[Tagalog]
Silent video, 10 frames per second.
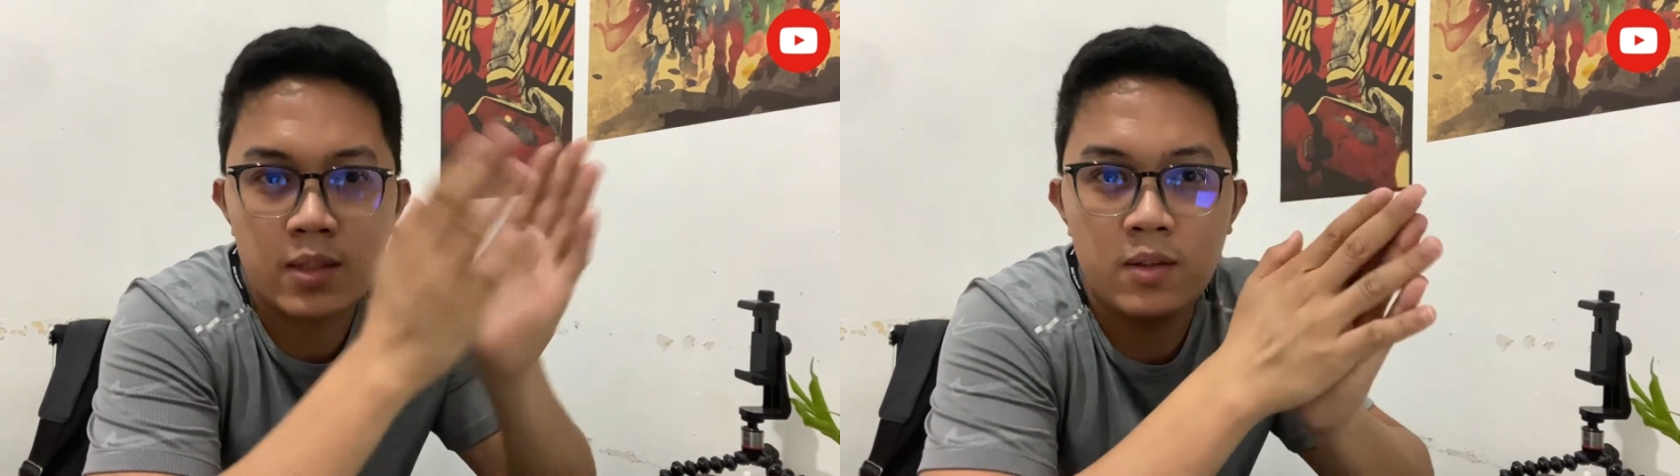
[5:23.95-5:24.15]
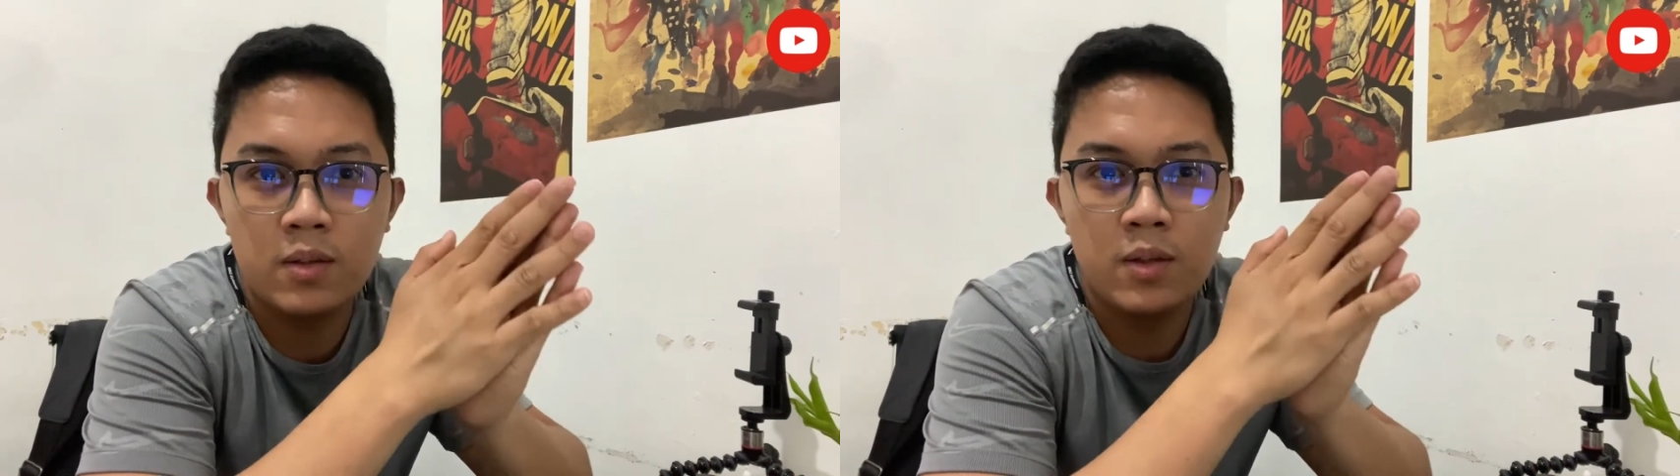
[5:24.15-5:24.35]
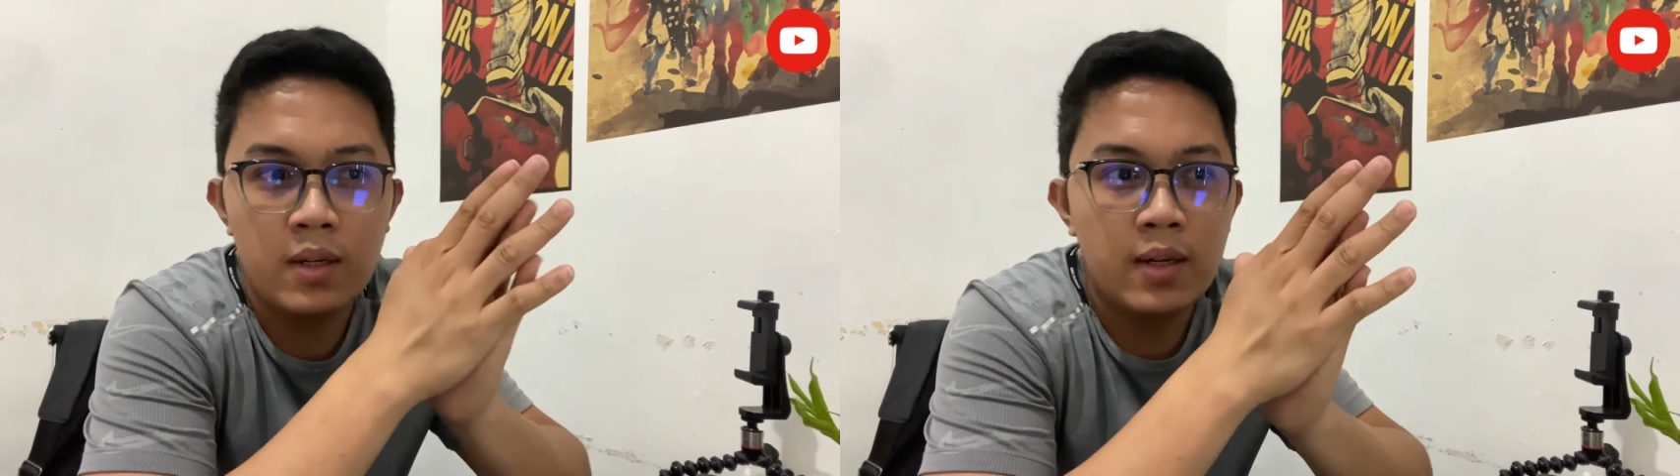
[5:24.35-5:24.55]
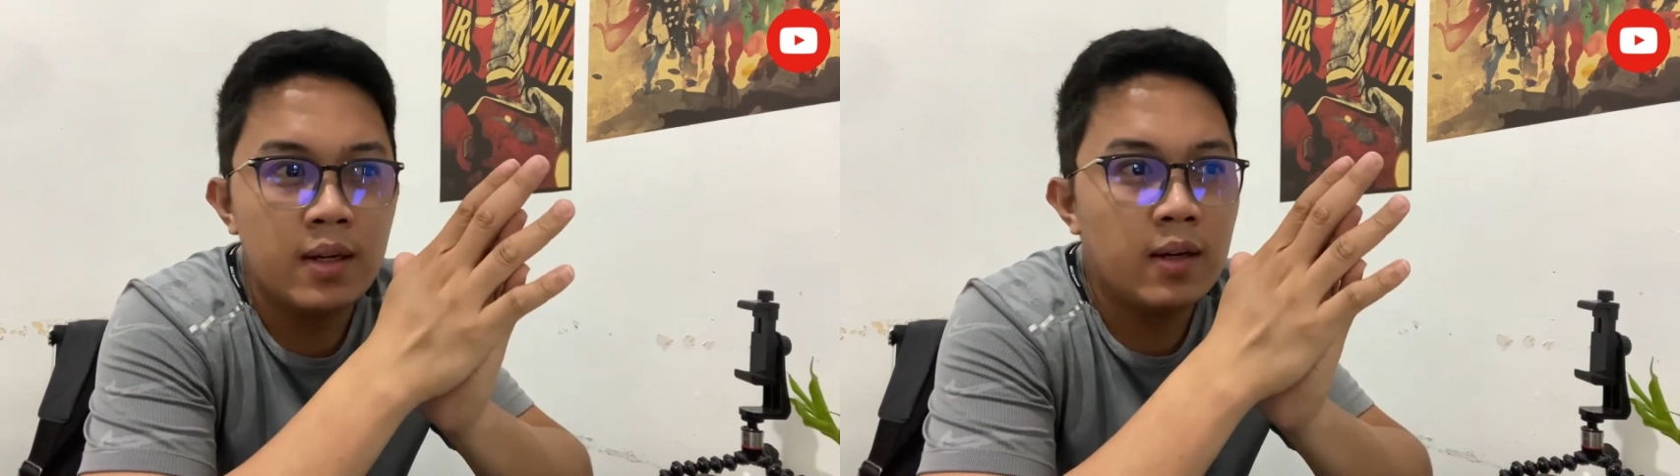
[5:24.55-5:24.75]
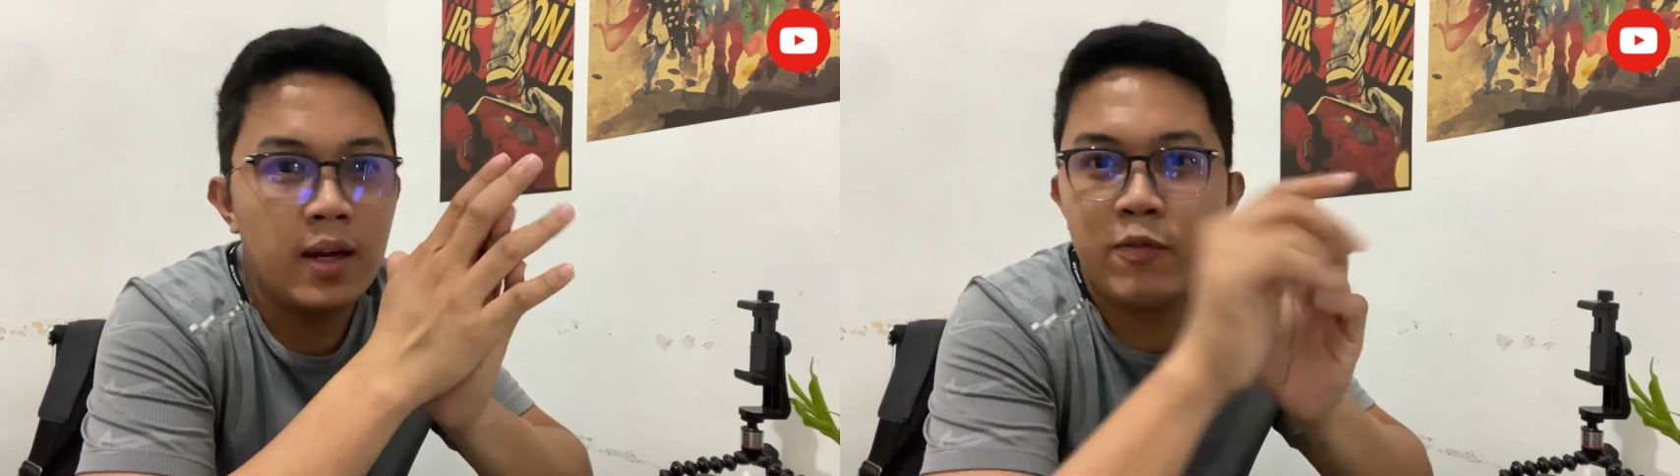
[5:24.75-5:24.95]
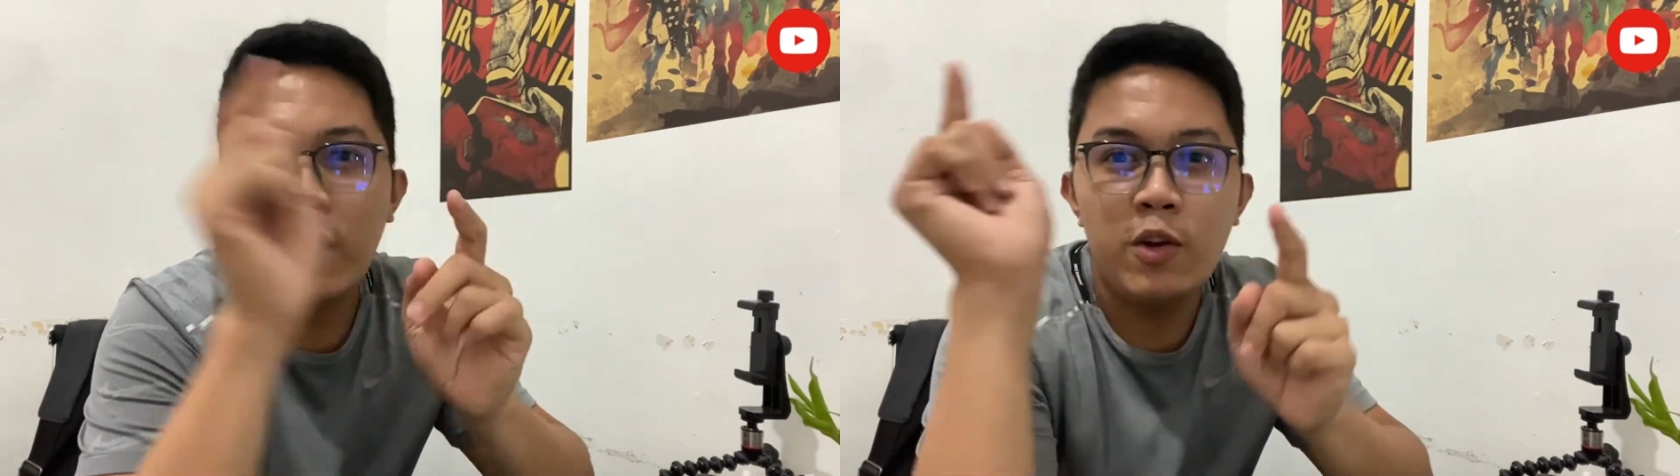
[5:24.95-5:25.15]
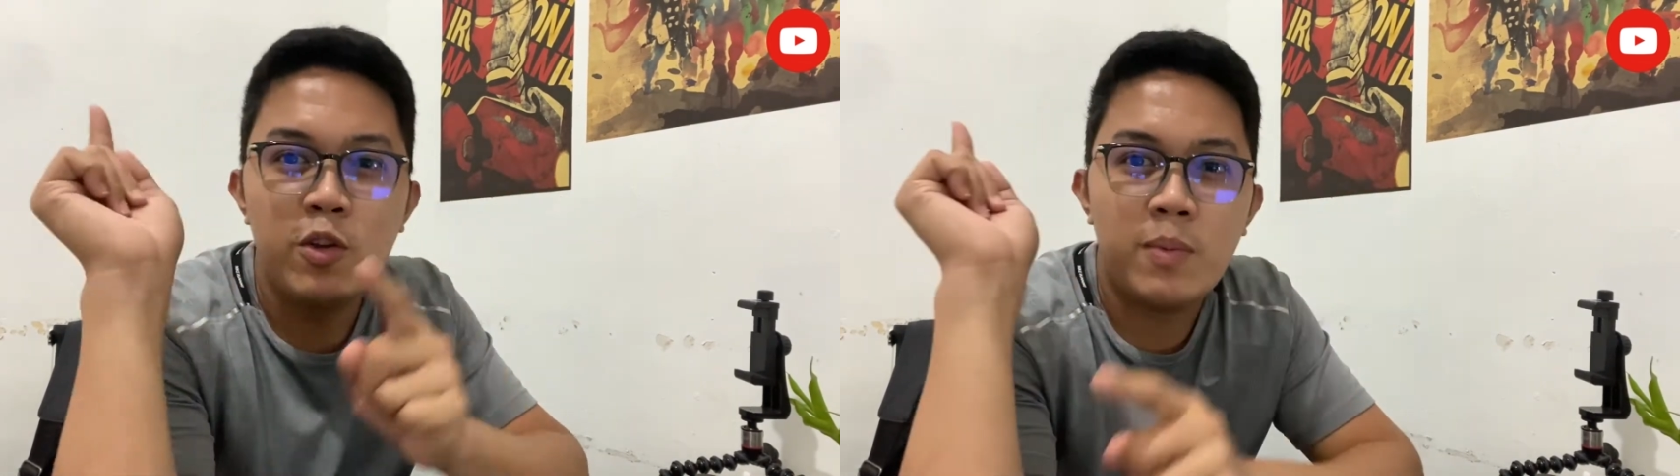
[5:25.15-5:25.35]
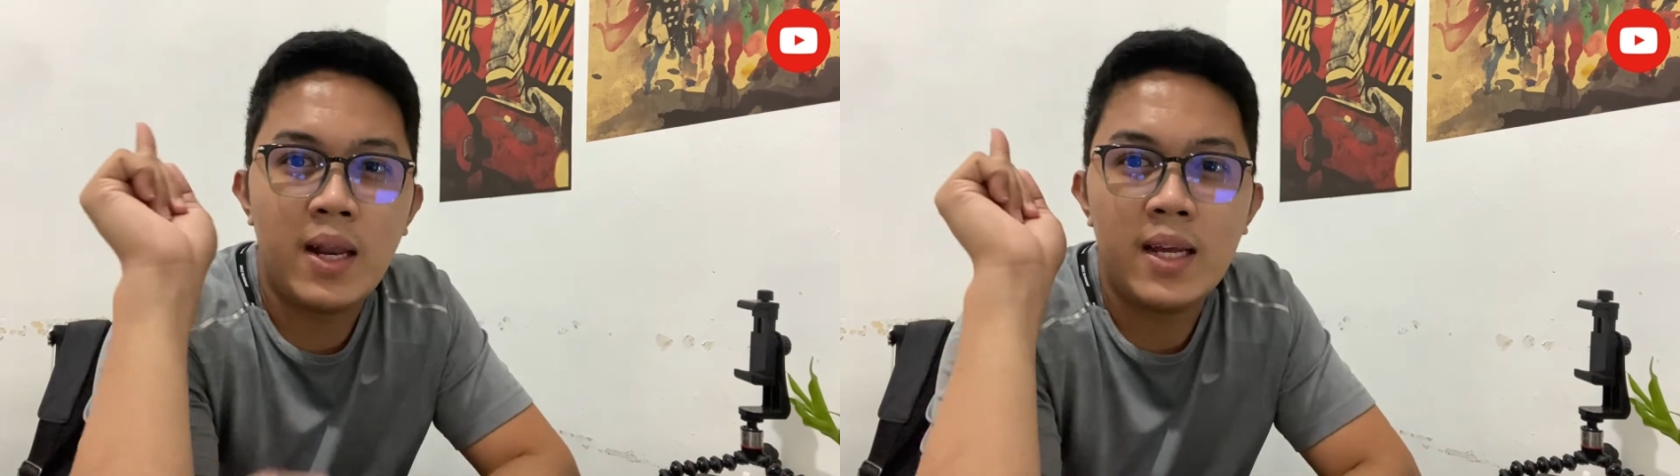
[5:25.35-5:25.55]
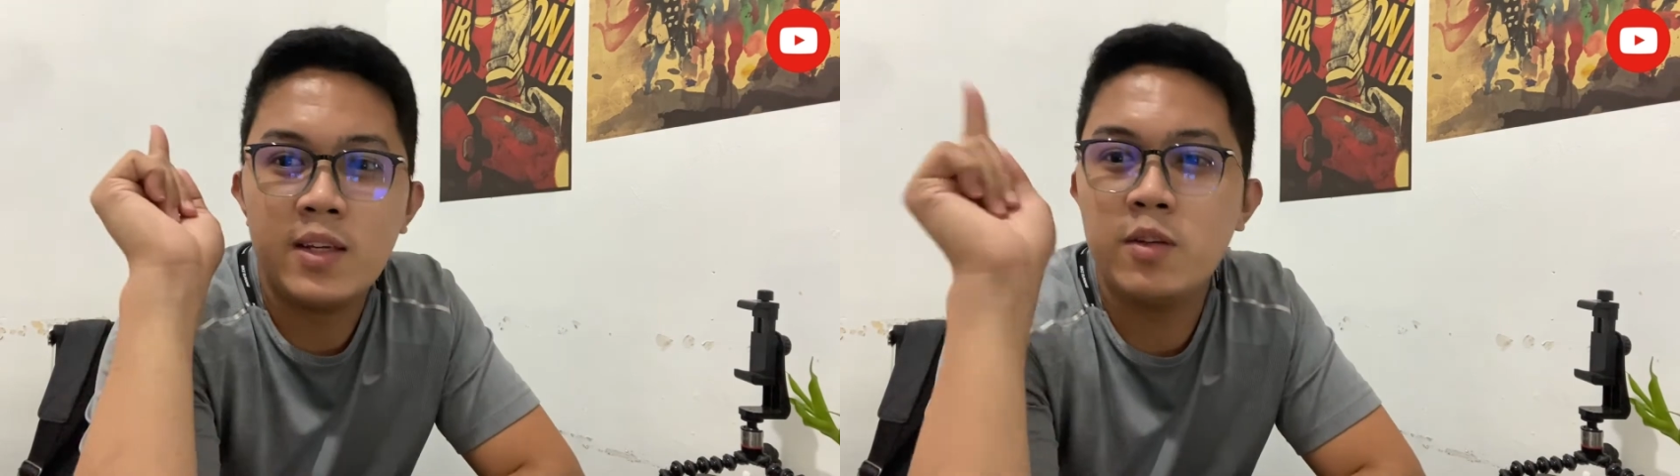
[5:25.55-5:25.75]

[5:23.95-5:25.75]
So, uh, follow nyo pala